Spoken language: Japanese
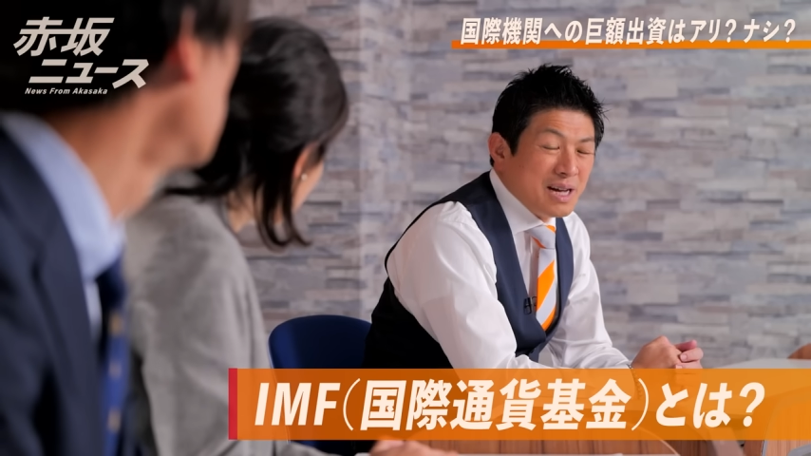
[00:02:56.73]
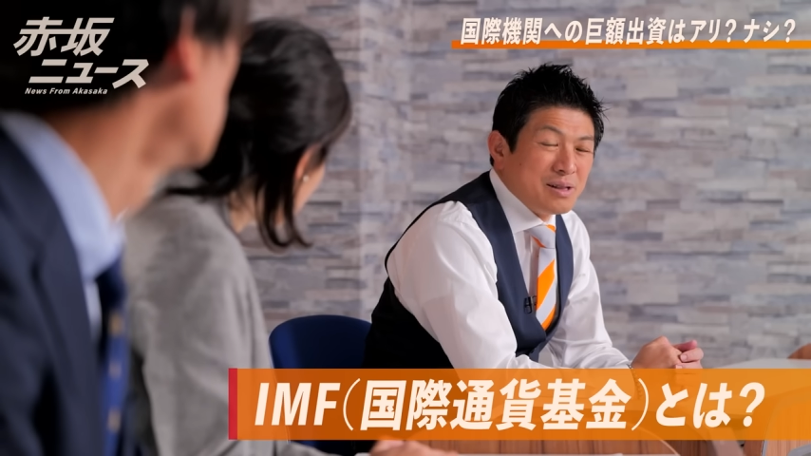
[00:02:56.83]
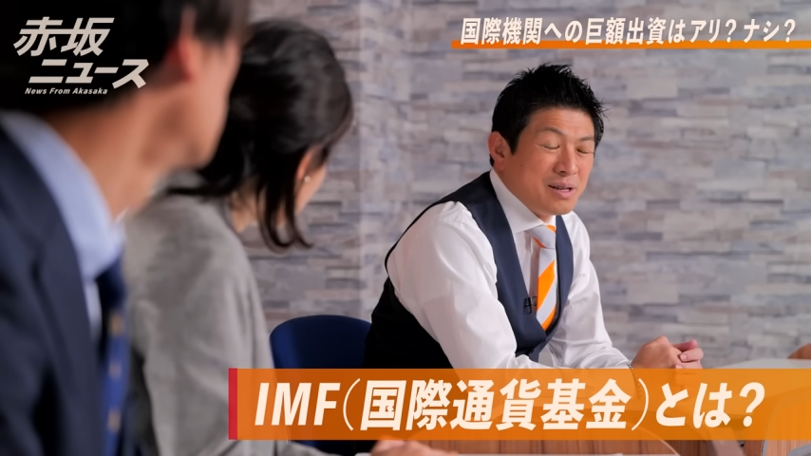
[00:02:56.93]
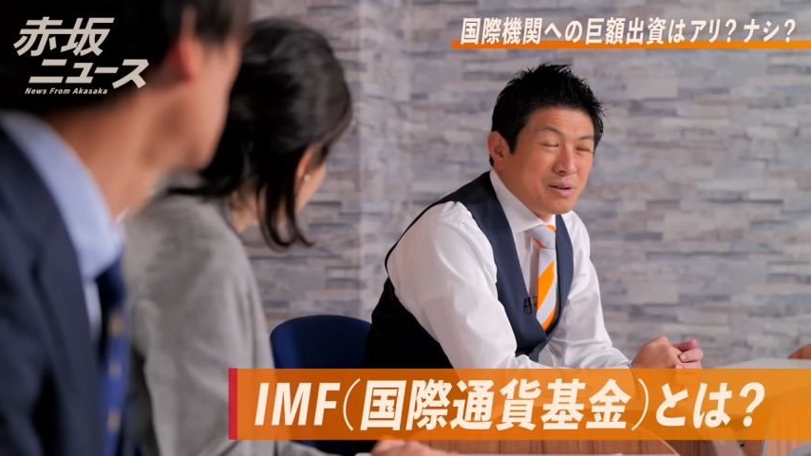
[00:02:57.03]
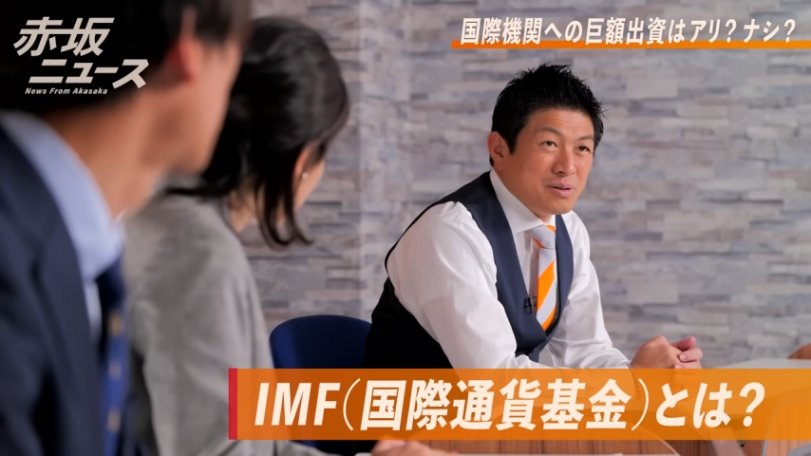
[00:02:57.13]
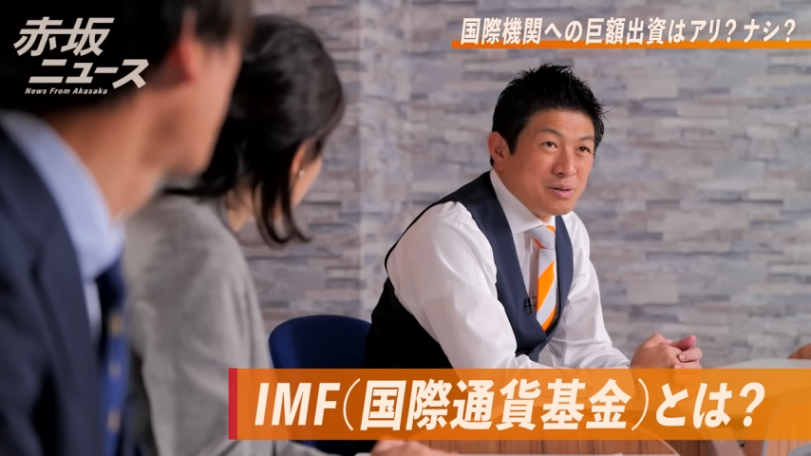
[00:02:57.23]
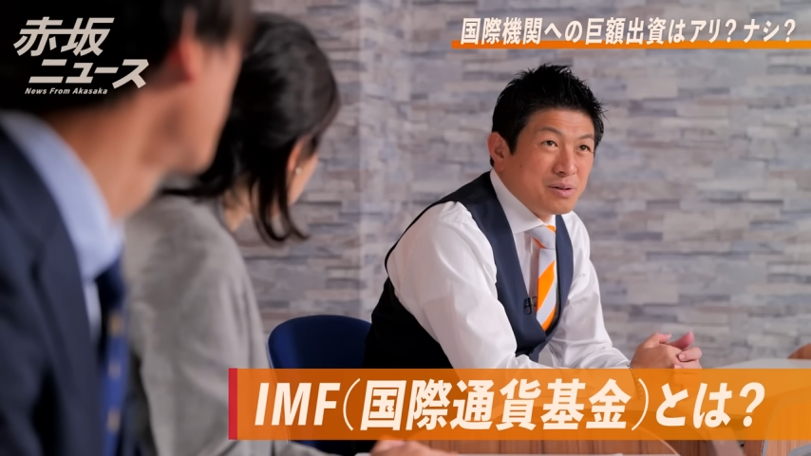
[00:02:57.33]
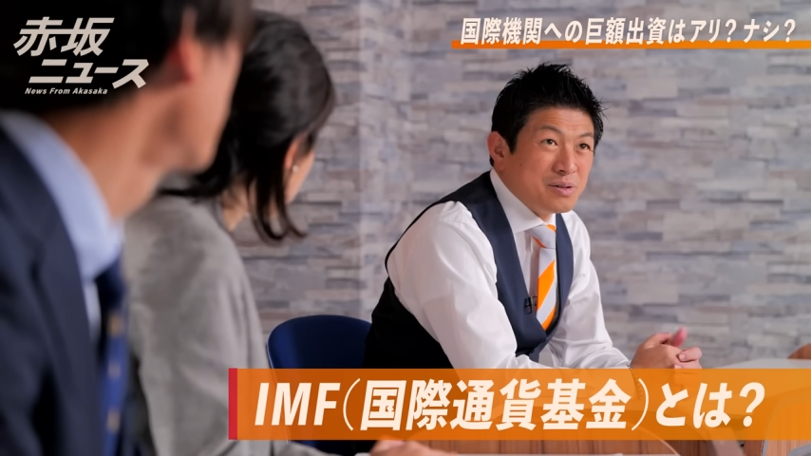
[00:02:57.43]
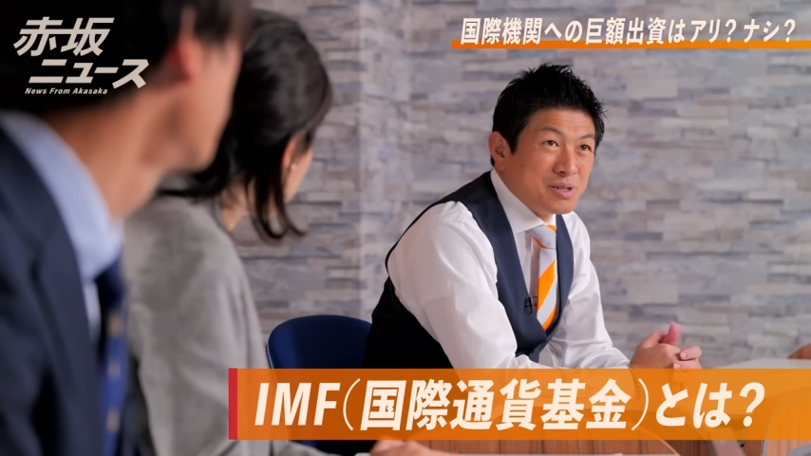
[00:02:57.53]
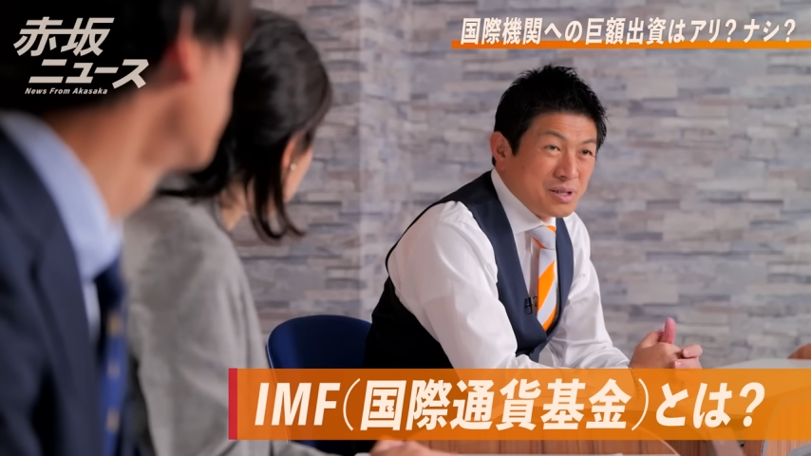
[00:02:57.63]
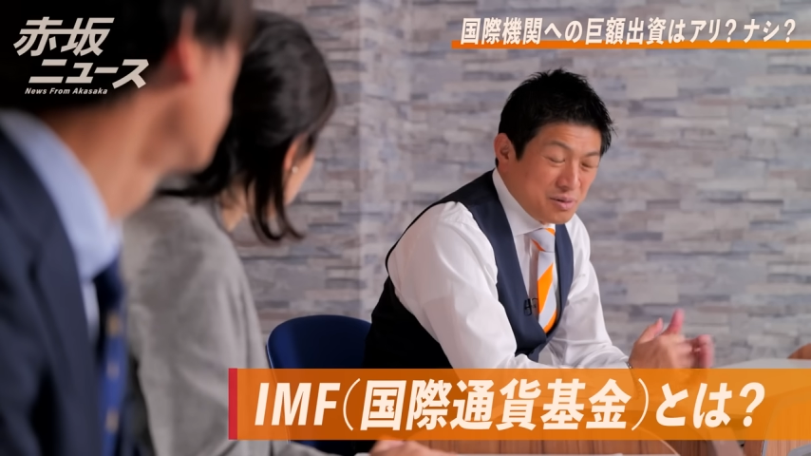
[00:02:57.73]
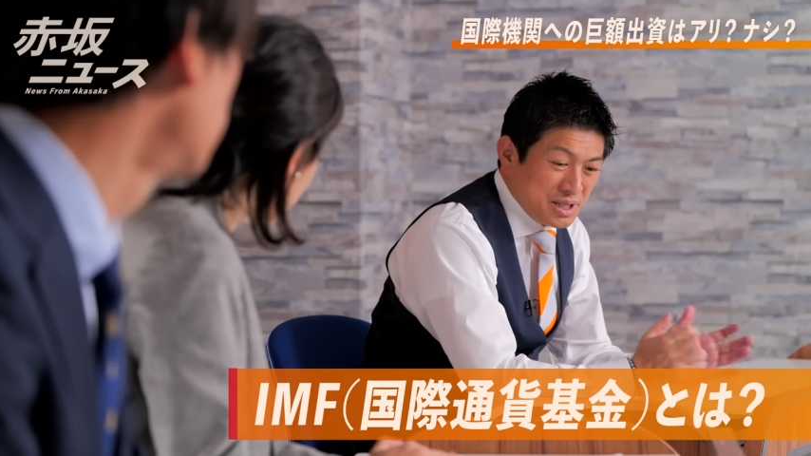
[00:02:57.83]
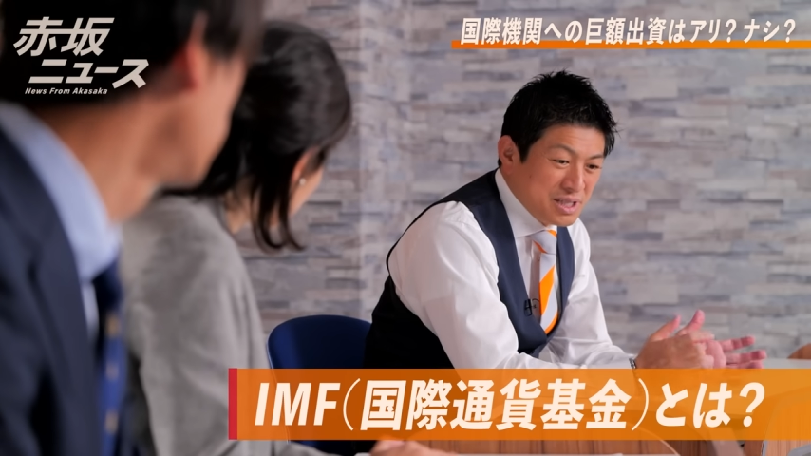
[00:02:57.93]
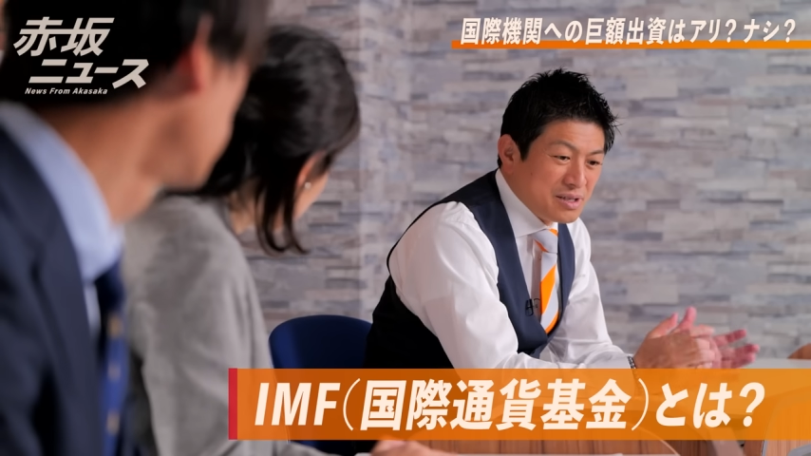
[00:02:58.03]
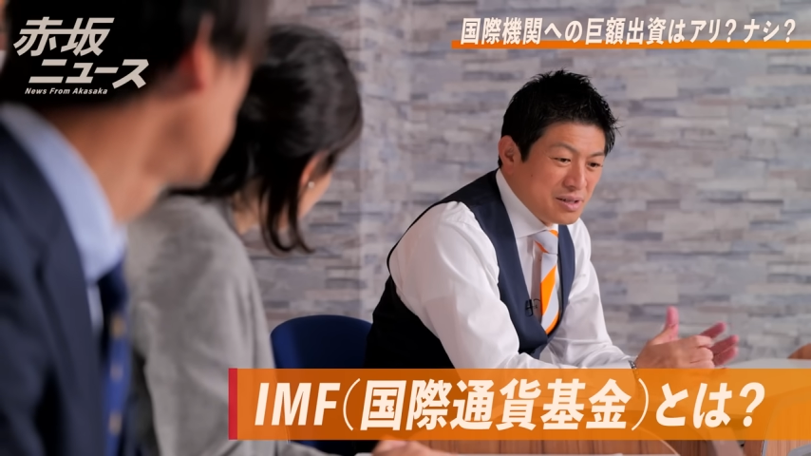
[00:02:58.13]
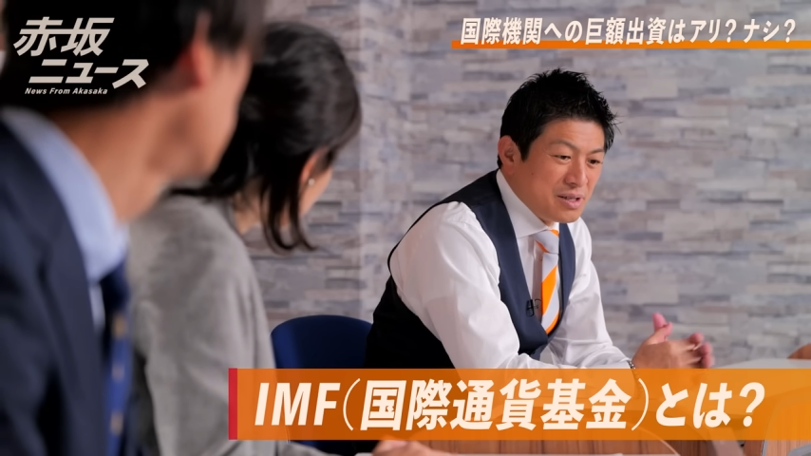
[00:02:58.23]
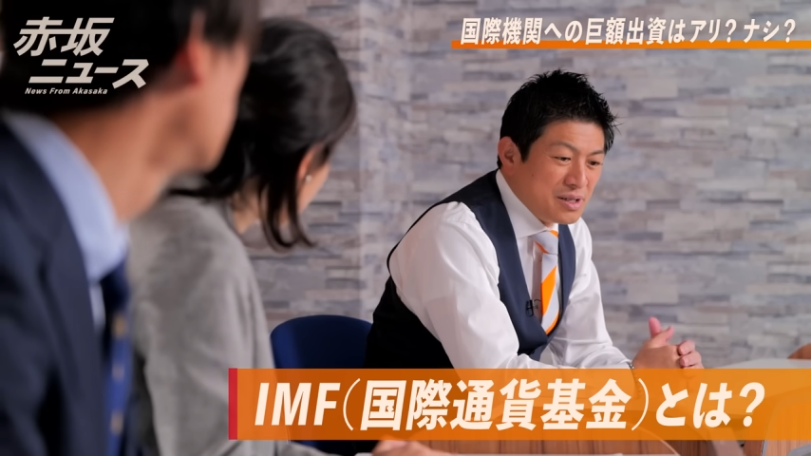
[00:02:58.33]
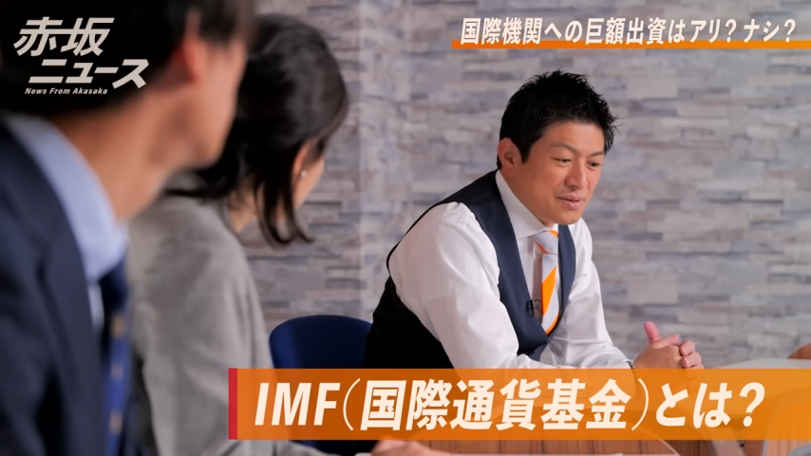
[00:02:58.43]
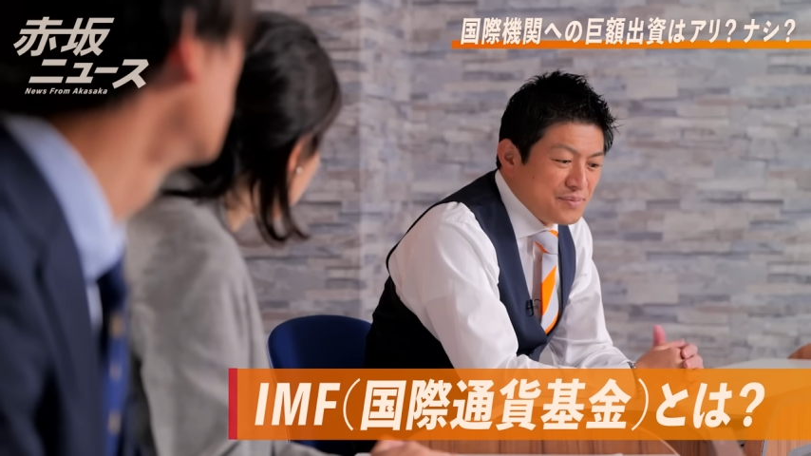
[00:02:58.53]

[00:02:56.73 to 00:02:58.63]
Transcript: ああのドルの基軸